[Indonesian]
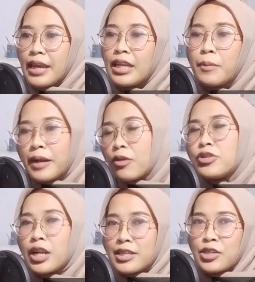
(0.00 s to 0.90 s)
Ini pernah aku
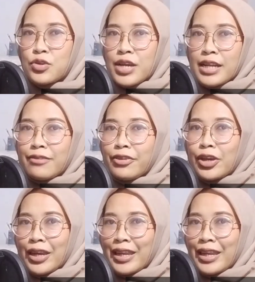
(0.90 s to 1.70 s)
jelasin juga di video yang